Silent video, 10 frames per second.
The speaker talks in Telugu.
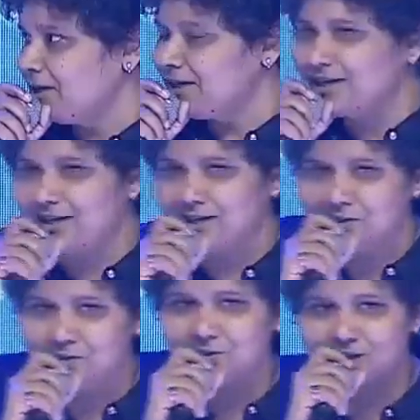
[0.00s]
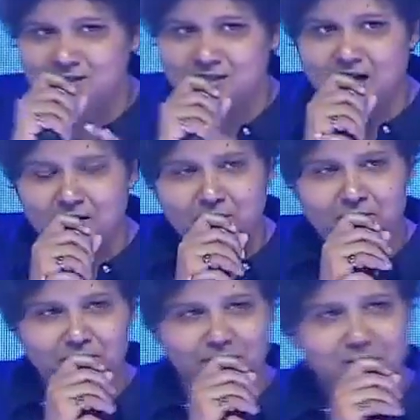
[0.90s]
ఫైనలీ టు ద స్టార్ ఆఫ్
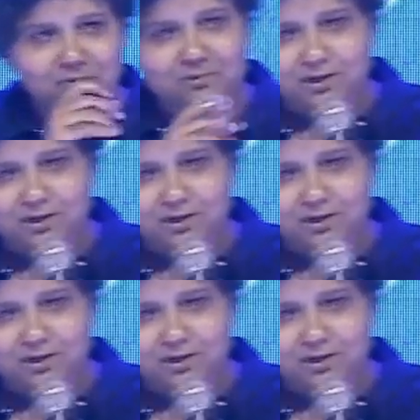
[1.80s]
ద ఫిల్మ్